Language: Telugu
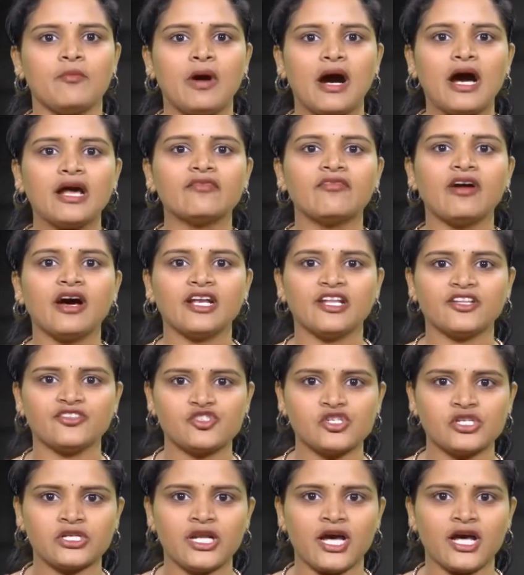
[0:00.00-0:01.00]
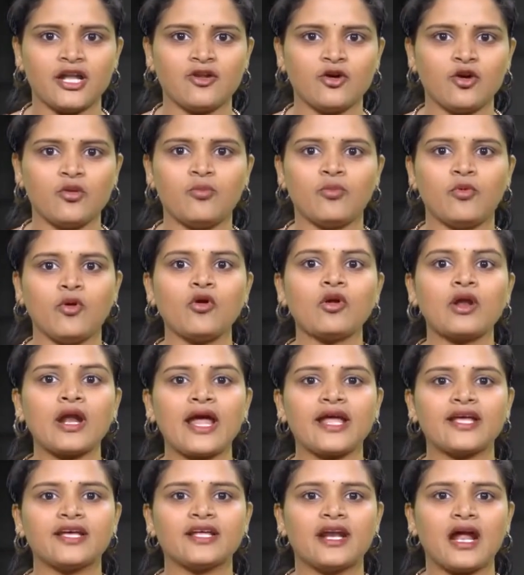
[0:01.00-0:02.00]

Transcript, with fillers: బార్వాని జిల్లాలో బోర్లాయ్